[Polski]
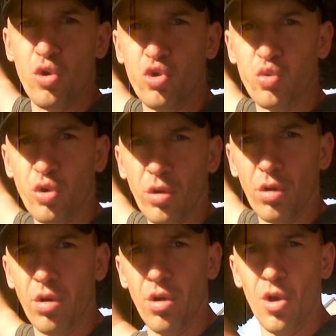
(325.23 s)
dziury.
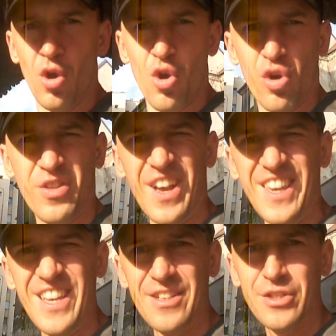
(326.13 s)
Z
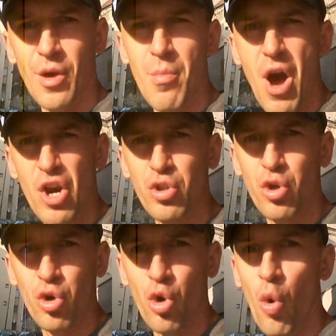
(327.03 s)
angielska
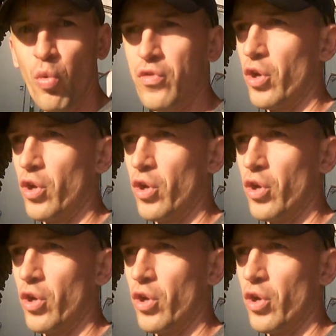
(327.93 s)
murder holes,